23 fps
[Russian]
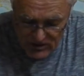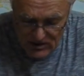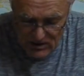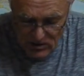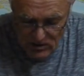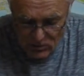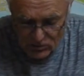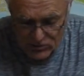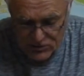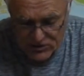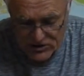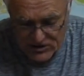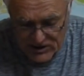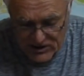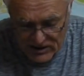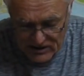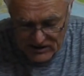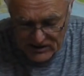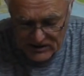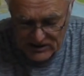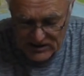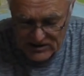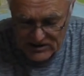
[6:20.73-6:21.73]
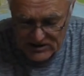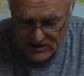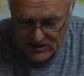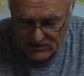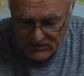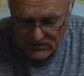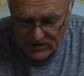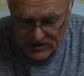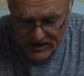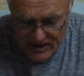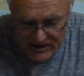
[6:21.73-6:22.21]
усиленно
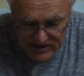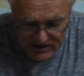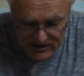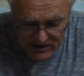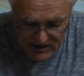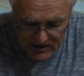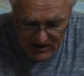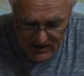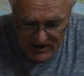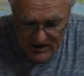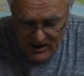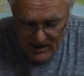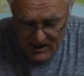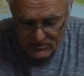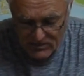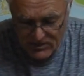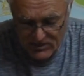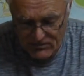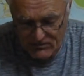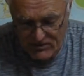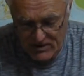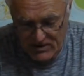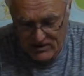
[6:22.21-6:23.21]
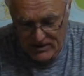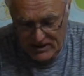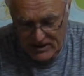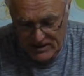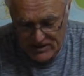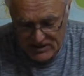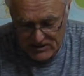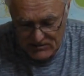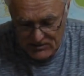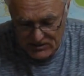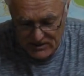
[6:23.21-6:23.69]
снабжать их
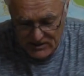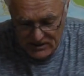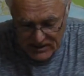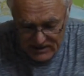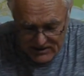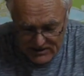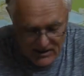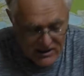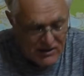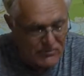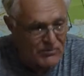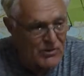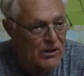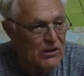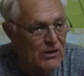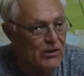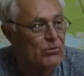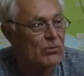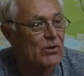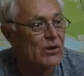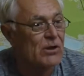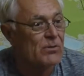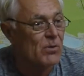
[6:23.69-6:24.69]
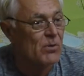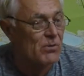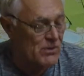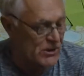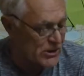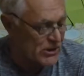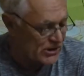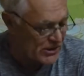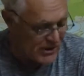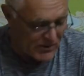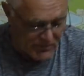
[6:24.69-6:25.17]
первоклассными тракторами и другими
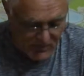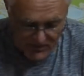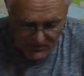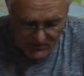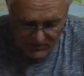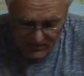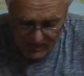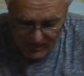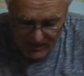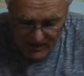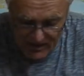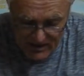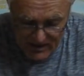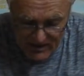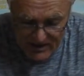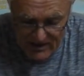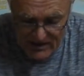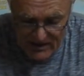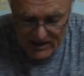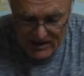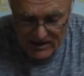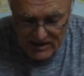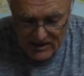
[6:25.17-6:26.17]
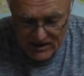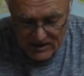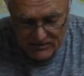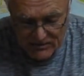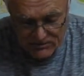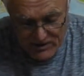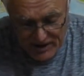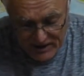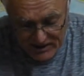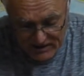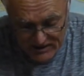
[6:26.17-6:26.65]
машинами. И
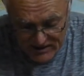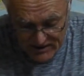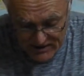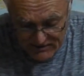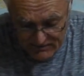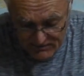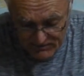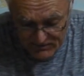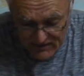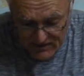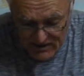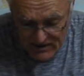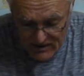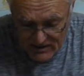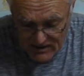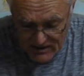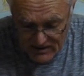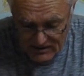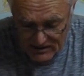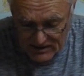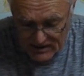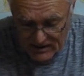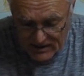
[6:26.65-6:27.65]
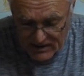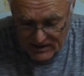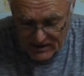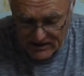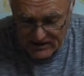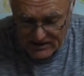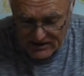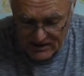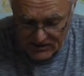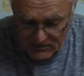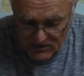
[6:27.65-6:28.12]
пятое. Для
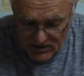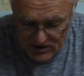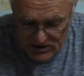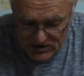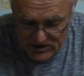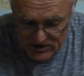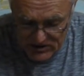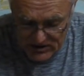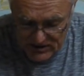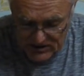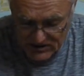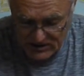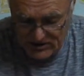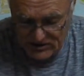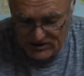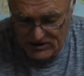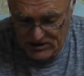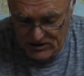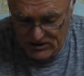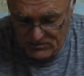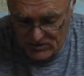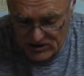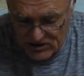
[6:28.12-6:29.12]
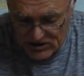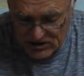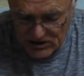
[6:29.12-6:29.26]
экономической же смычки